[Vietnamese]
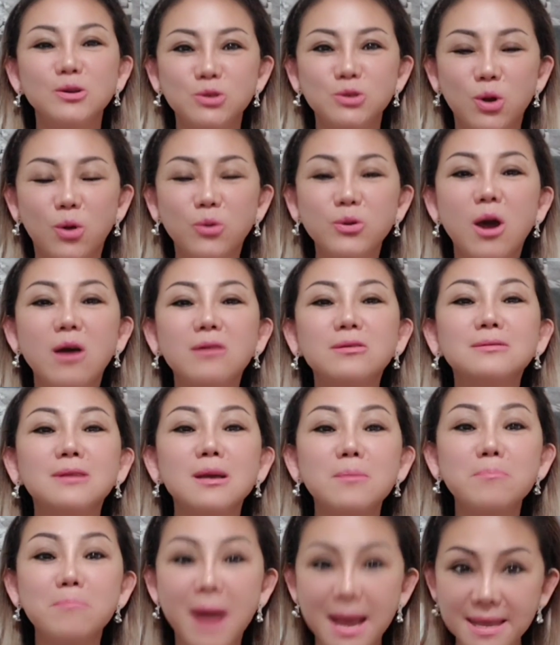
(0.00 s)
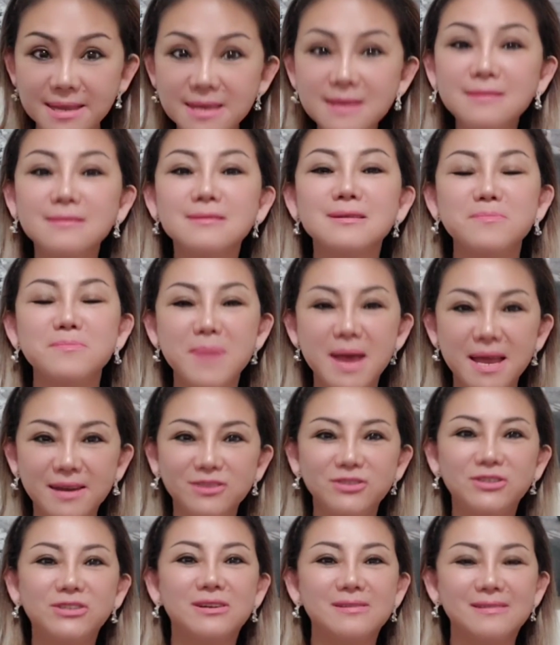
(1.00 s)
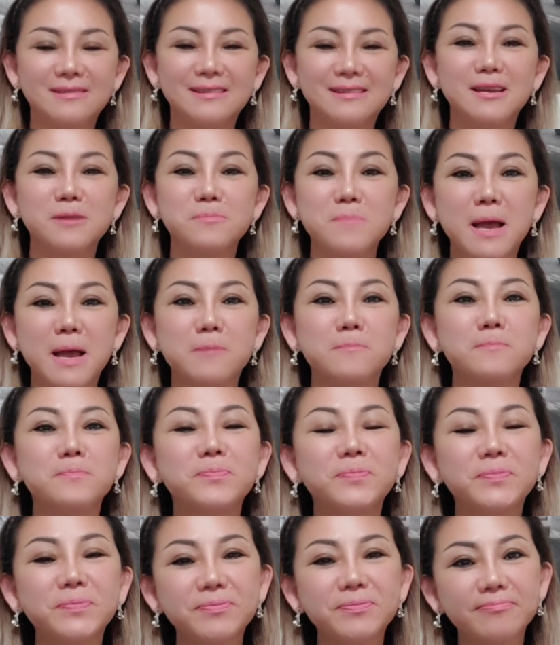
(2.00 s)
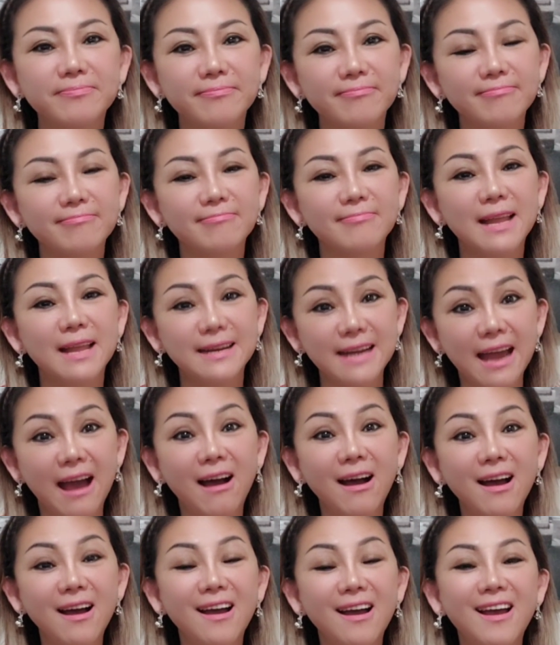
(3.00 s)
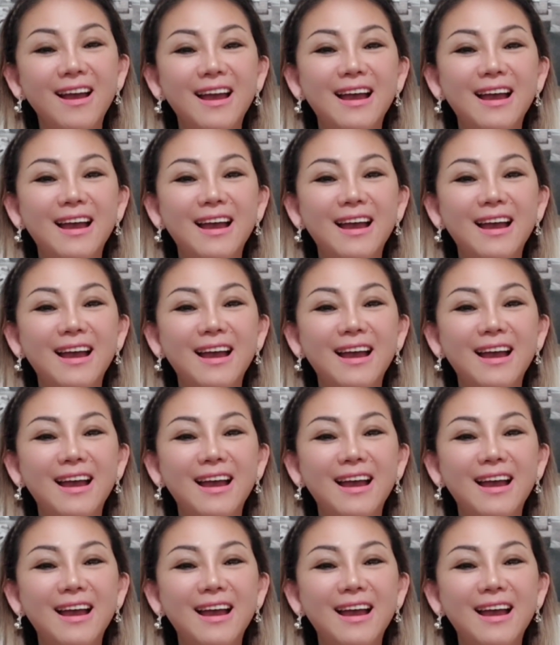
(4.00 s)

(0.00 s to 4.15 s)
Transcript: Chỗ đó có tới bảy người manager luôn các bạn. Đó,